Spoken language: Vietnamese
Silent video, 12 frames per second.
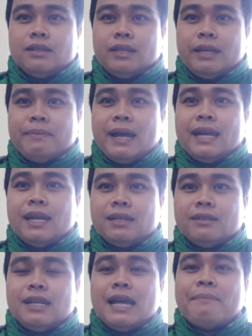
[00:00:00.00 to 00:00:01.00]
thêm hai lần
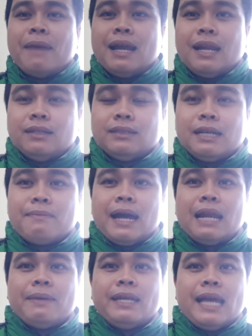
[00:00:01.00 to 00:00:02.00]
nữa là ba lần các
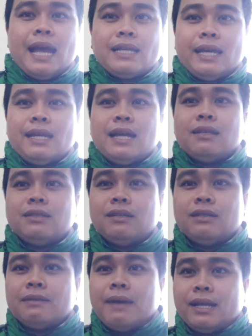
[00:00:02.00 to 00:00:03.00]
bạn làm y chang vậy lần thứ tư
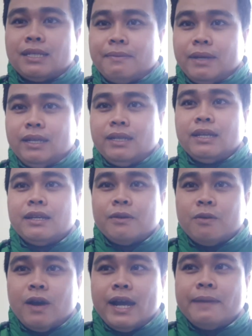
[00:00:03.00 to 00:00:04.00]
các bạn sẽ bị
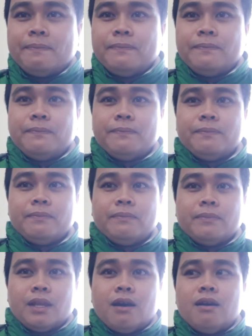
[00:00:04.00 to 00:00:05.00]
khóa áp
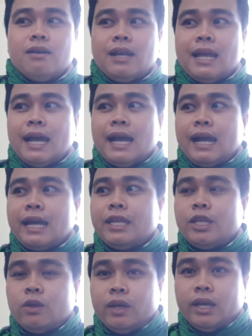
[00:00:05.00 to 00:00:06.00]
đó là cái
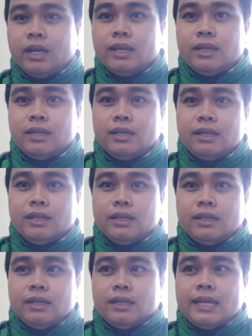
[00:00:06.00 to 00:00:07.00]
chuyện
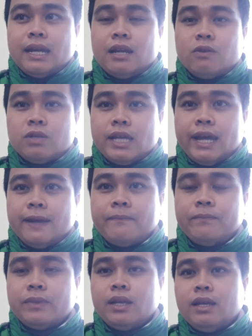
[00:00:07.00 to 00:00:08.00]
gian lận cuốc
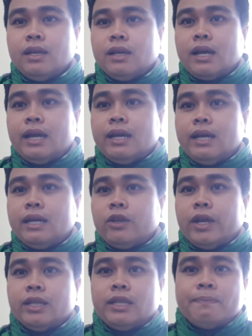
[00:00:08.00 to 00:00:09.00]
xe cái
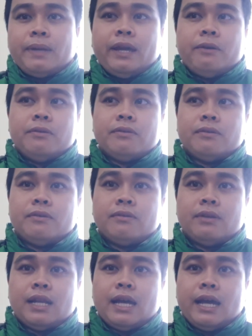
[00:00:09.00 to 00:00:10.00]
chuyện tiếp theo
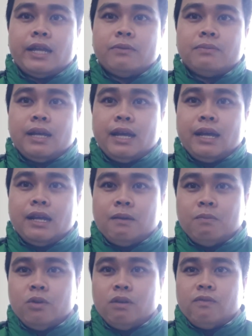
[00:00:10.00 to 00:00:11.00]
là chúng ta
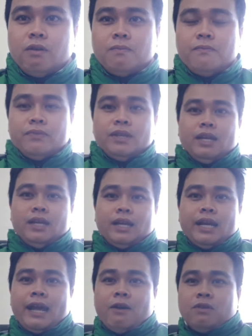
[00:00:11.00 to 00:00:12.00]
không mua đồng phục
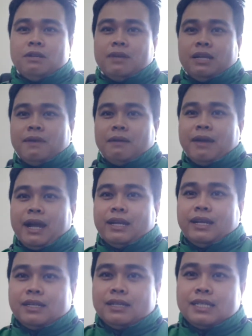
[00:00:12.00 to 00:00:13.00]
cái áo trên mình bằng mặt
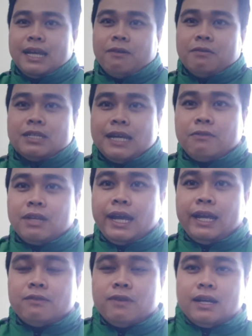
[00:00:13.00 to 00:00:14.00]
nè sau 6
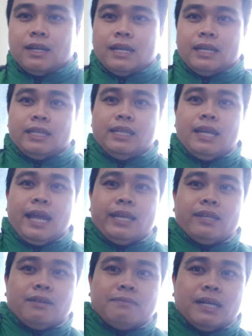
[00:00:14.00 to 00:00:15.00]
tháng hoặc là 9 tháng
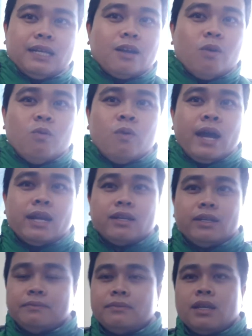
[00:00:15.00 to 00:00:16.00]
gì đó mà nó cũ quá
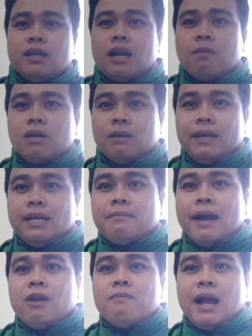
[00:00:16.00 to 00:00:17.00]
rồi không cần biết các
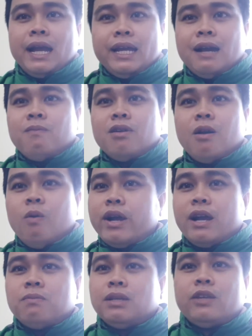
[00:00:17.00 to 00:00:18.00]
bạn có mặt hay không có cũ hay
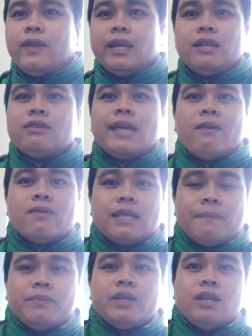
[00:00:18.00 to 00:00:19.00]
không chuyện đó chả quan
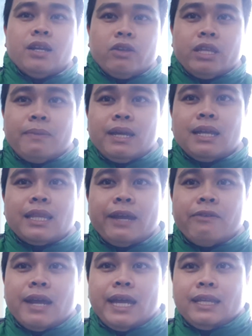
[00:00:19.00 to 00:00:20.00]
tâm nó chỉ biết là
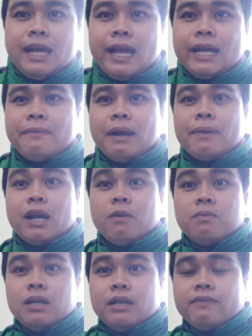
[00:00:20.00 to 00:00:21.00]
theo ngày tháng các bạn mà
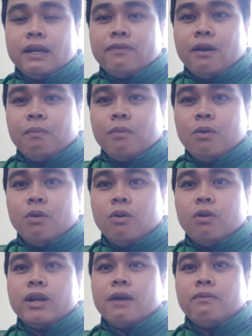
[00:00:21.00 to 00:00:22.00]
không lên văn phòng
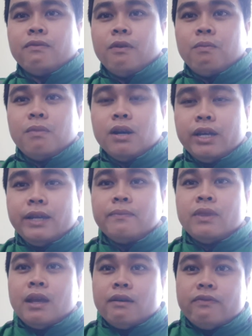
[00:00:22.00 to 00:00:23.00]
mua đồng phục mới
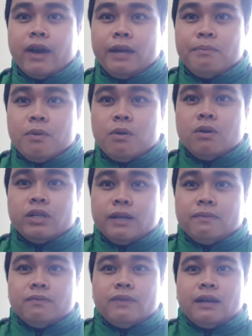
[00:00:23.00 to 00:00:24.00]
phải mua
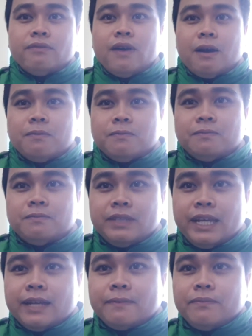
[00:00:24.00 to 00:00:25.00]
trong văn phòng nha